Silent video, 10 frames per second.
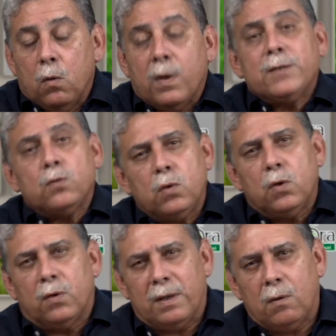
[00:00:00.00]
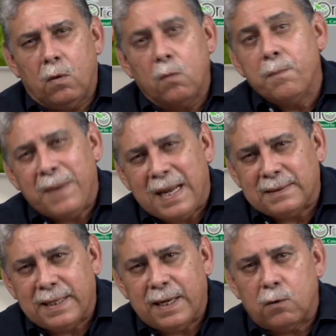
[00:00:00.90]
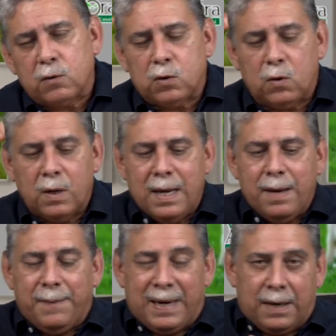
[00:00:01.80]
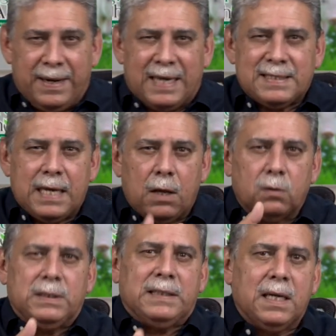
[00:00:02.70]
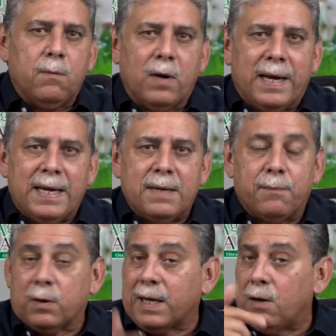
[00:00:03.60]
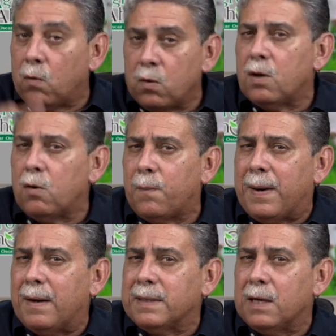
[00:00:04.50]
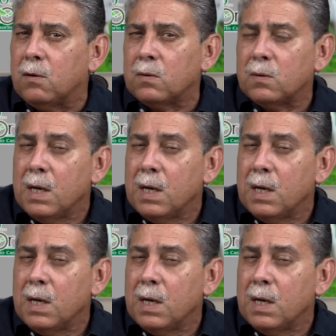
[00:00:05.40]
estudio o un plan de negocio para ver hacia dónde tenemos que ir, porque una de, los, de, los,